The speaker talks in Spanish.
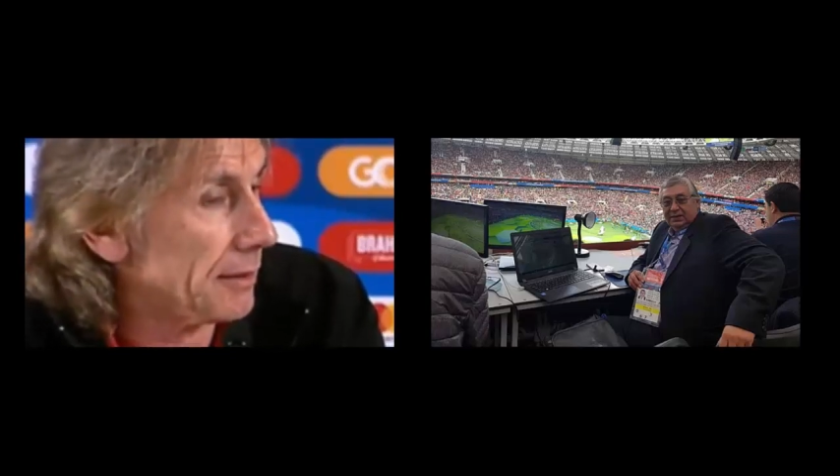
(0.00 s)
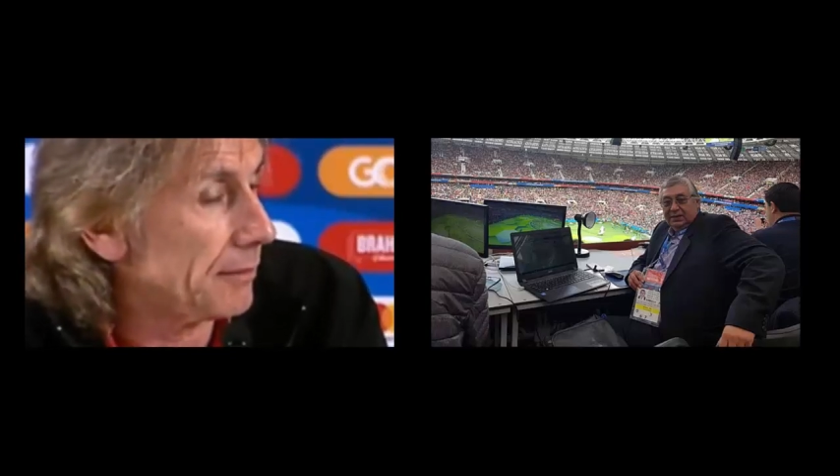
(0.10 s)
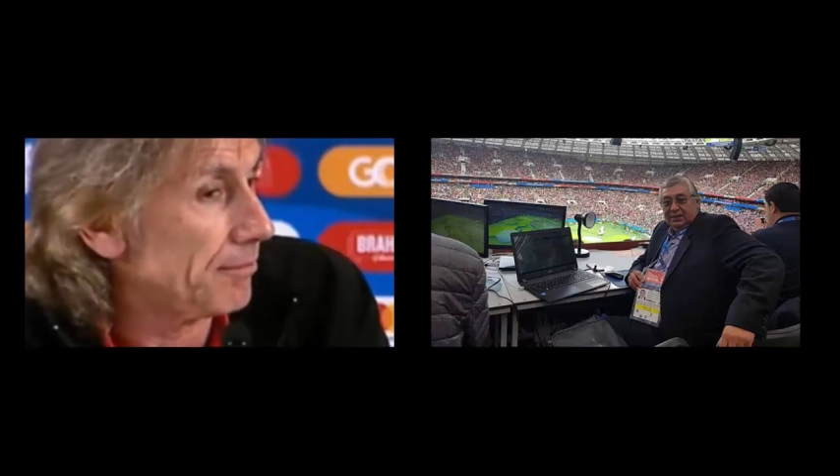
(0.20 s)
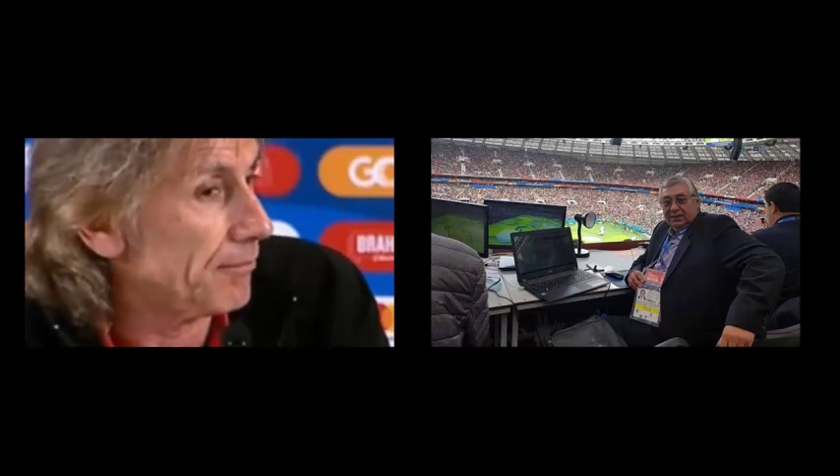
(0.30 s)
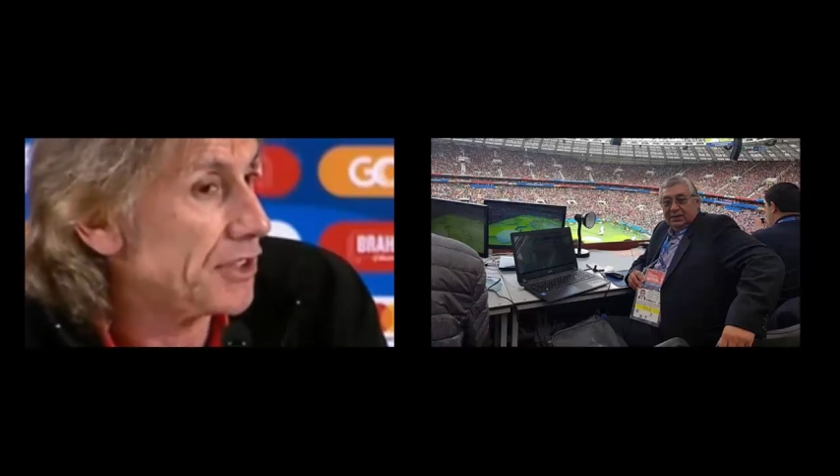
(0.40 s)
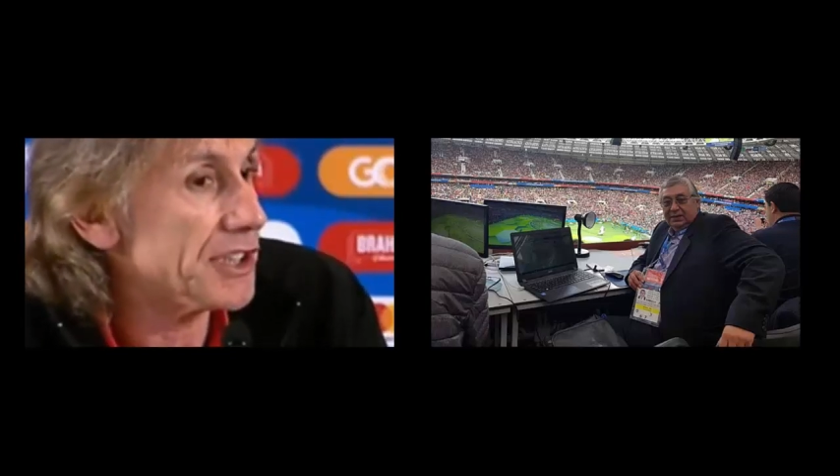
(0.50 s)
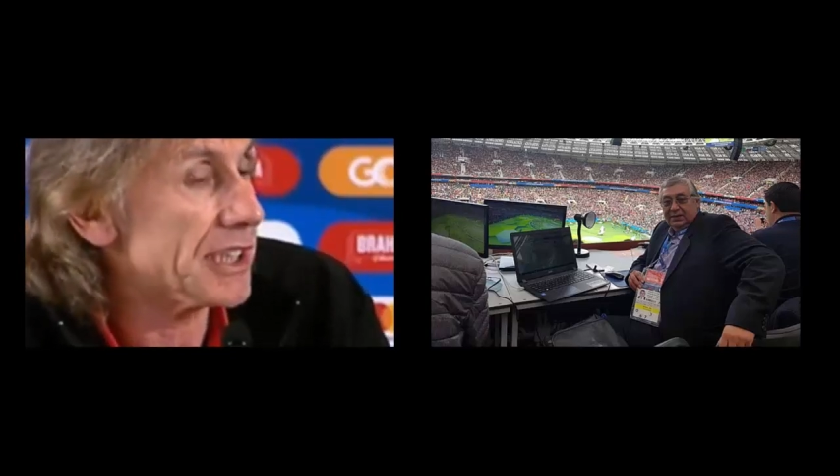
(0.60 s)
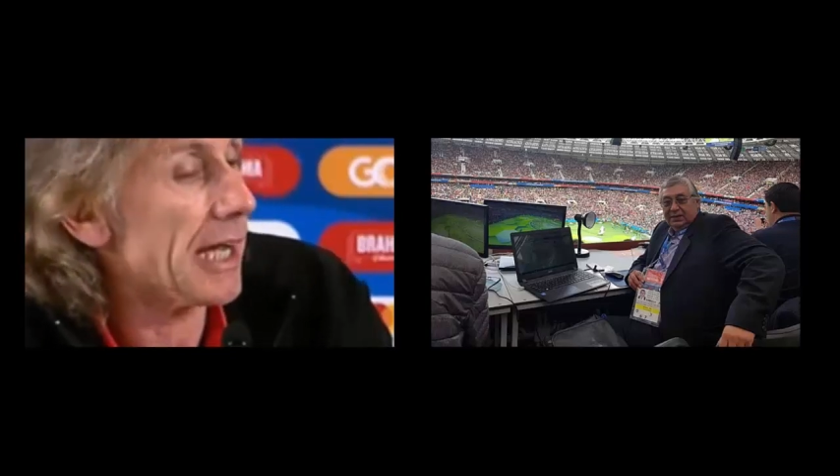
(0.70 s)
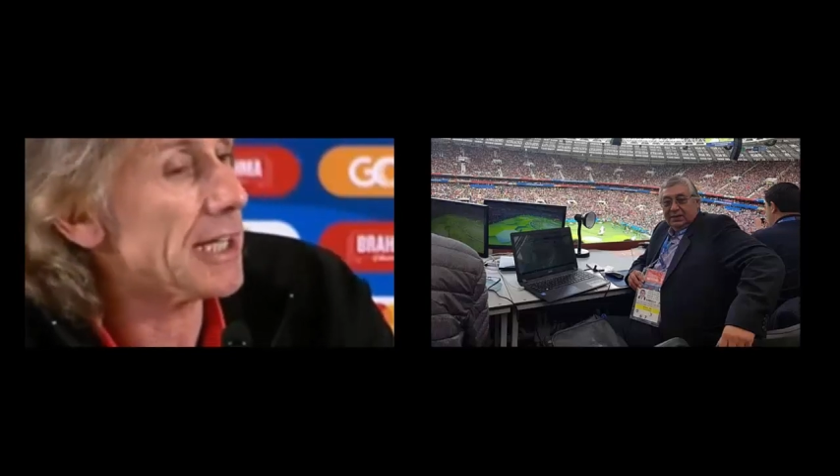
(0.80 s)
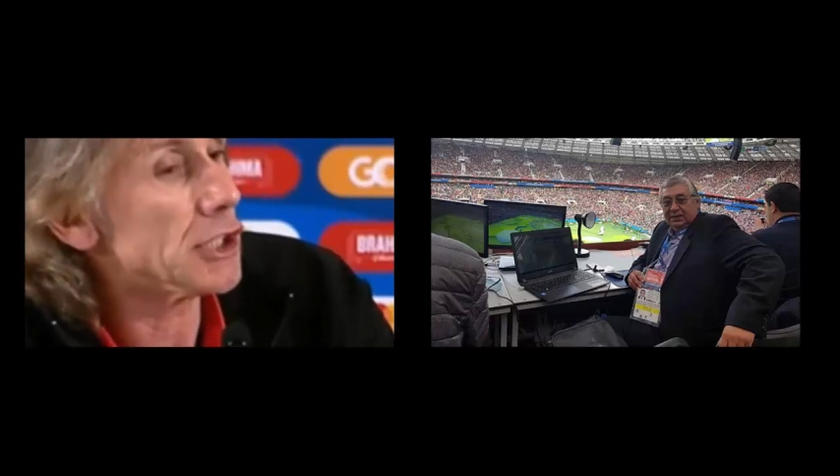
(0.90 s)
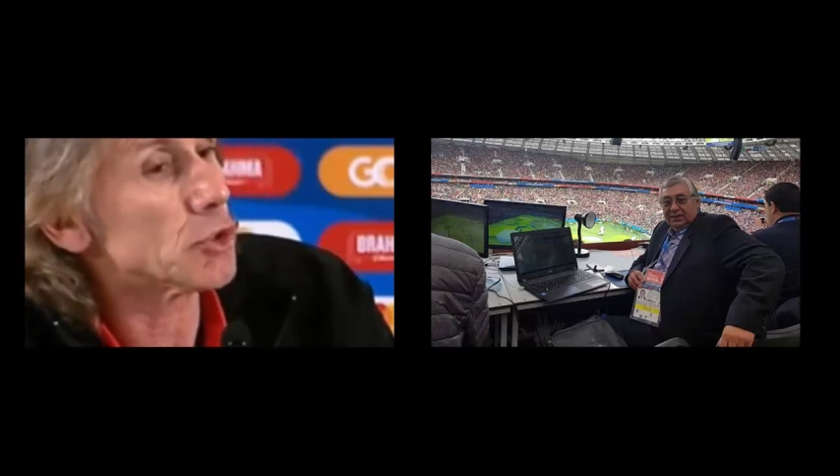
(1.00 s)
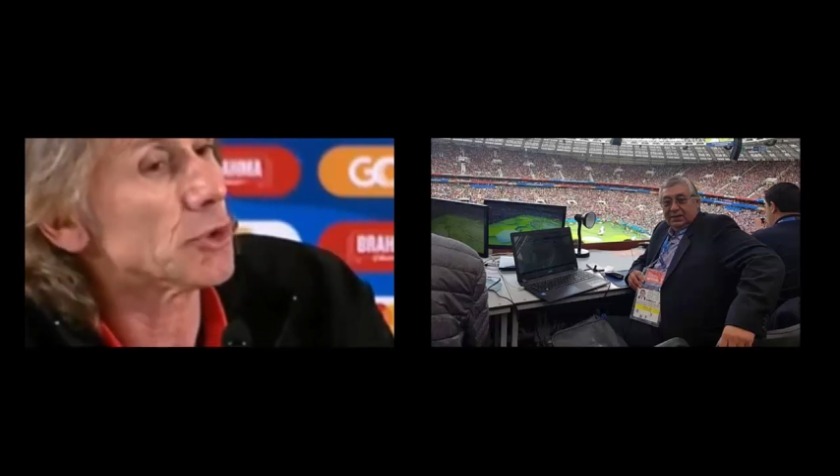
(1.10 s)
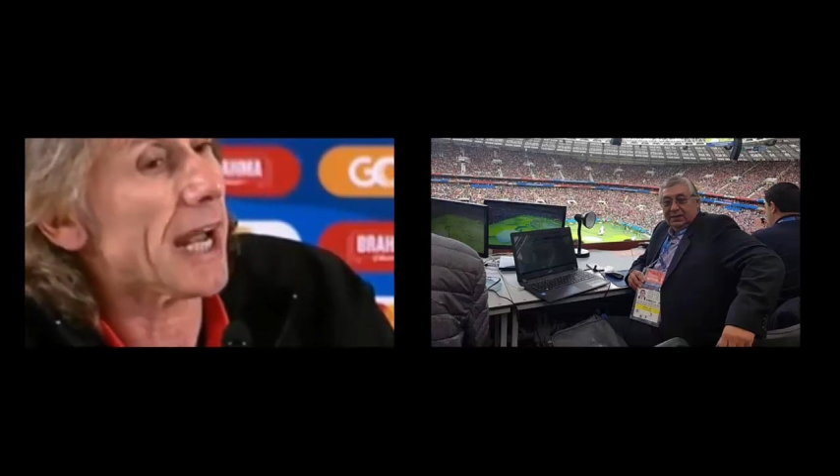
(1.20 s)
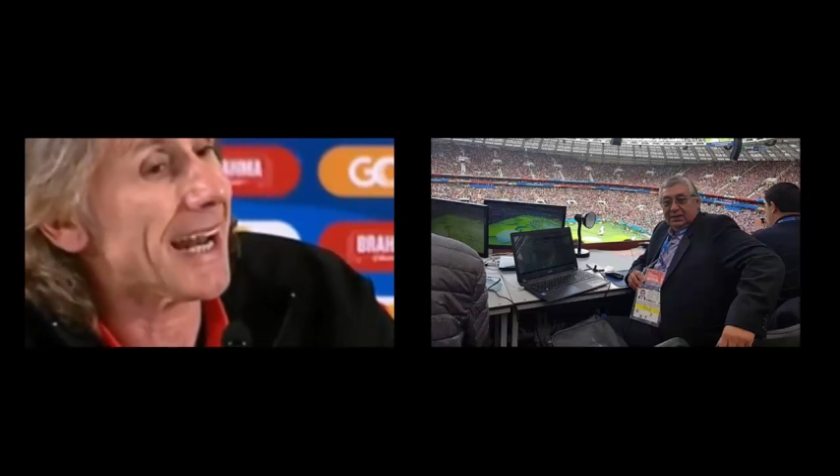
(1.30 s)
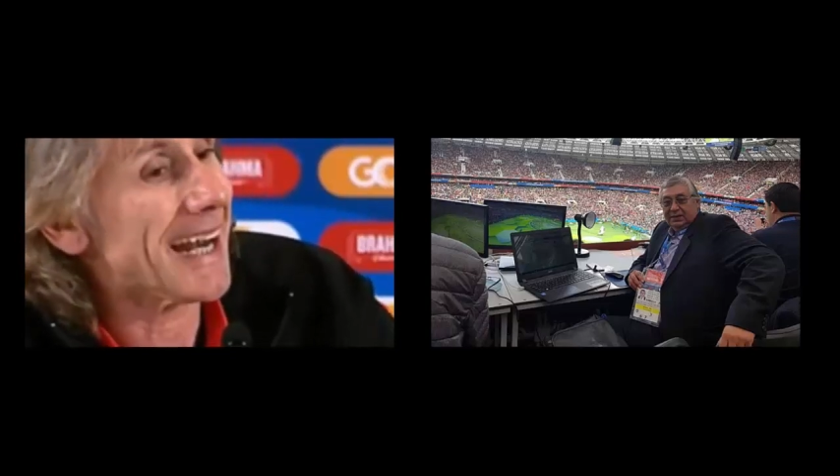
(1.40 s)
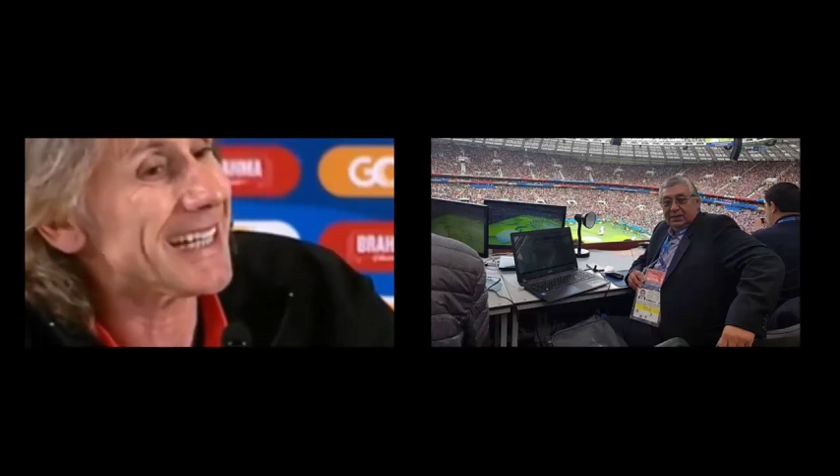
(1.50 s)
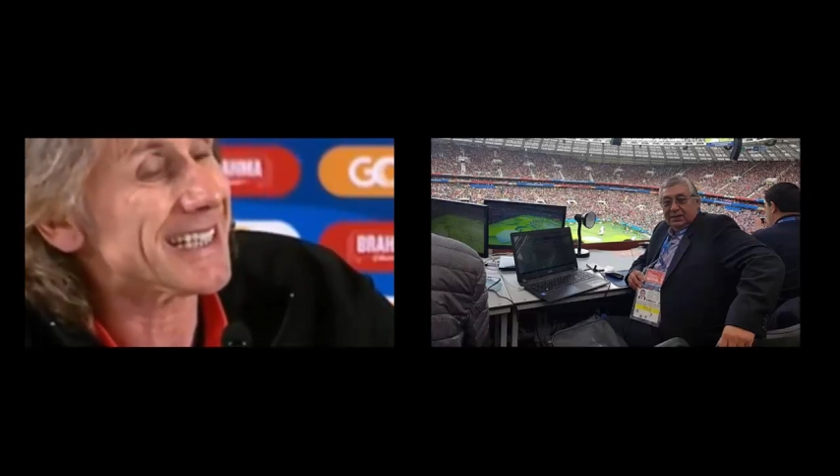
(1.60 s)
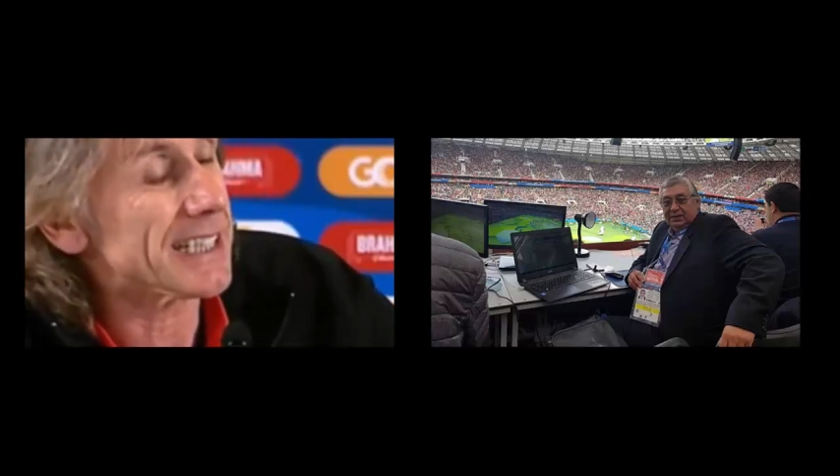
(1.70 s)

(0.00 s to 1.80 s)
Si ya hizo un análisis